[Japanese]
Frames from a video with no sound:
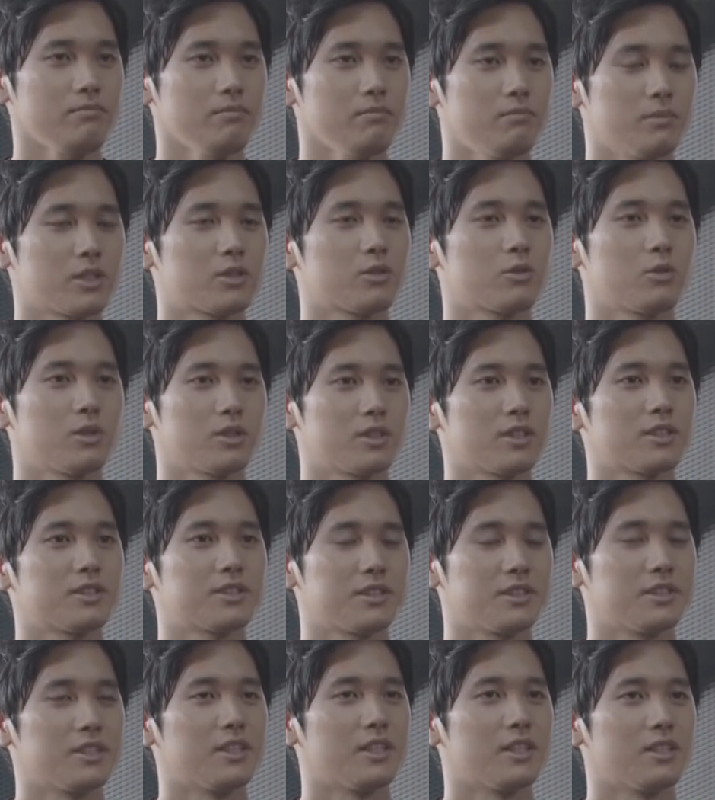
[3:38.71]
まあ、そこはさす
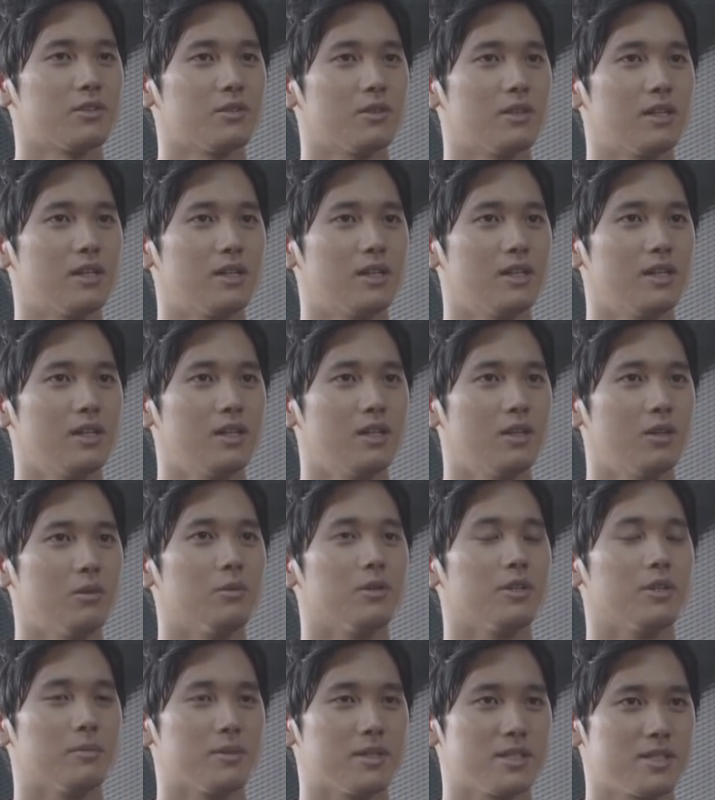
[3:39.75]
がだなと
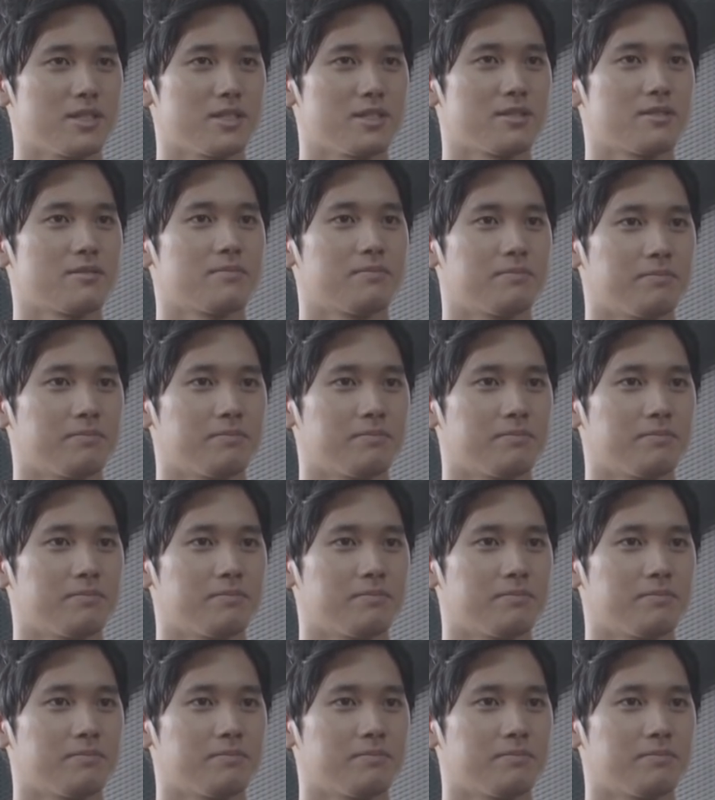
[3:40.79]
思ってます。